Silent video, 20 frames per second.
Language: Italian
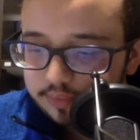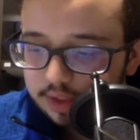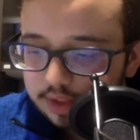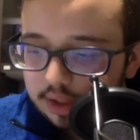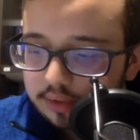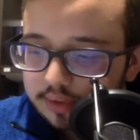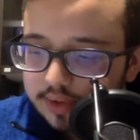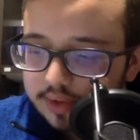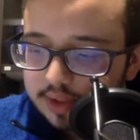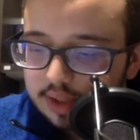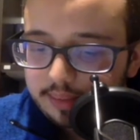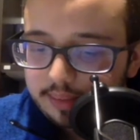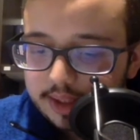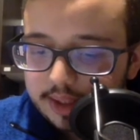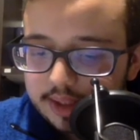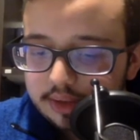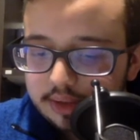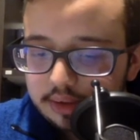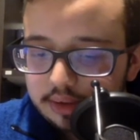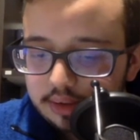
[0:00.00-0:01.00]
che lo schema è,
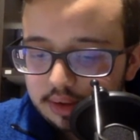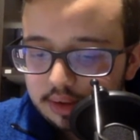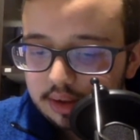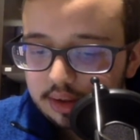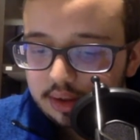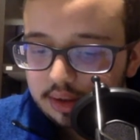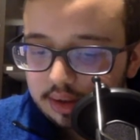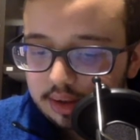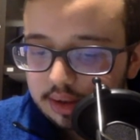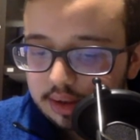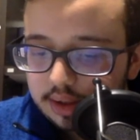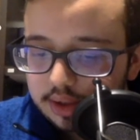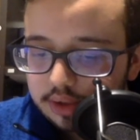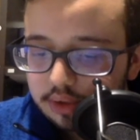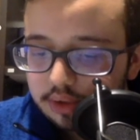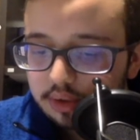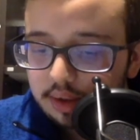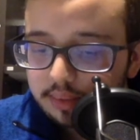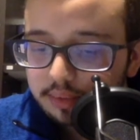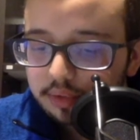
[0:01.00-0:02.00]
so- eh, è
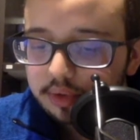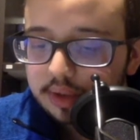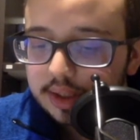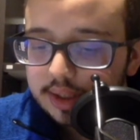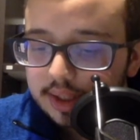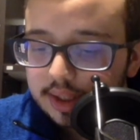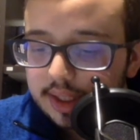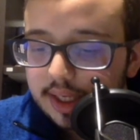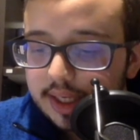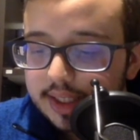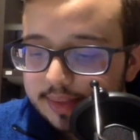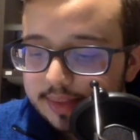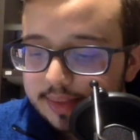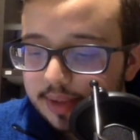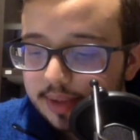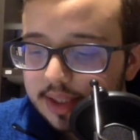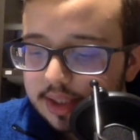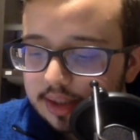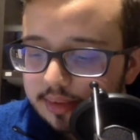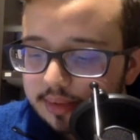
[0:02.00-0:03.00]
solo la punta
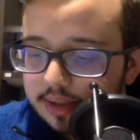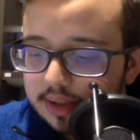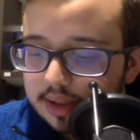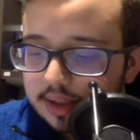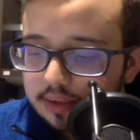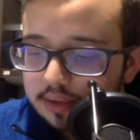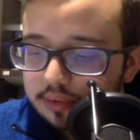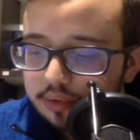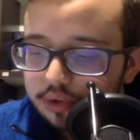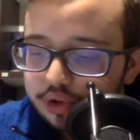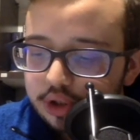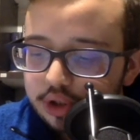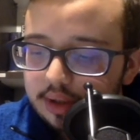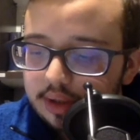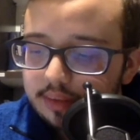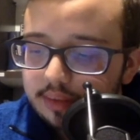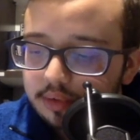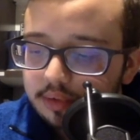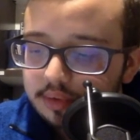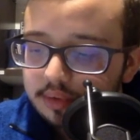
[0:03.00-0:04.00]
dell'iceberg perché
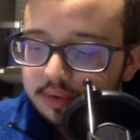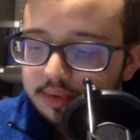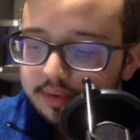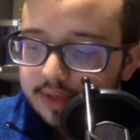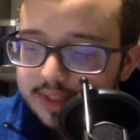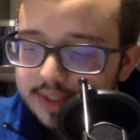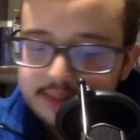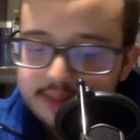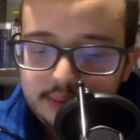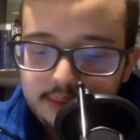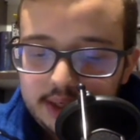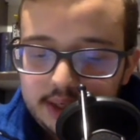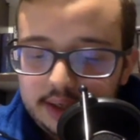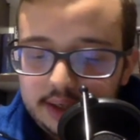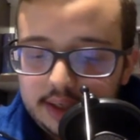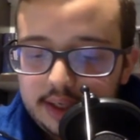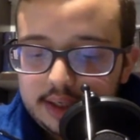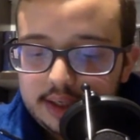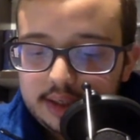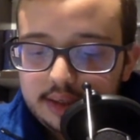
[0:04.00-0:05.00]
conosceremo universi
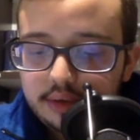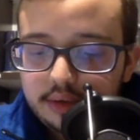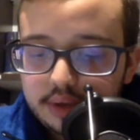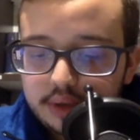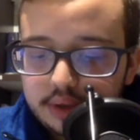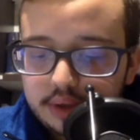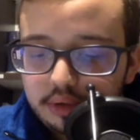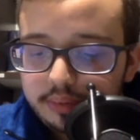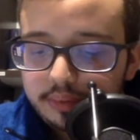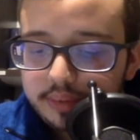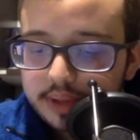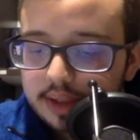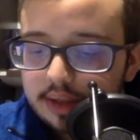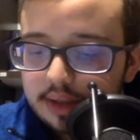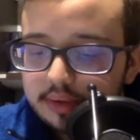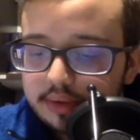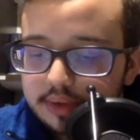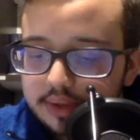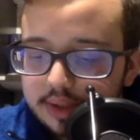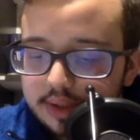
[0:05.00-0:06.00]
paralleli con i doppi dei
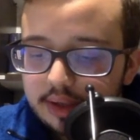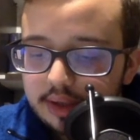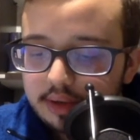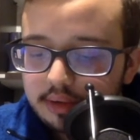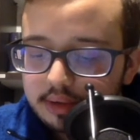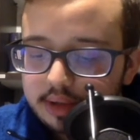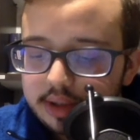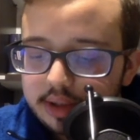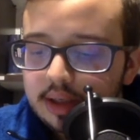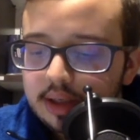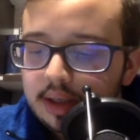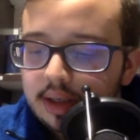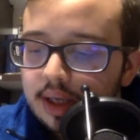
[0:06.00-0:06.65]
nostri eroi,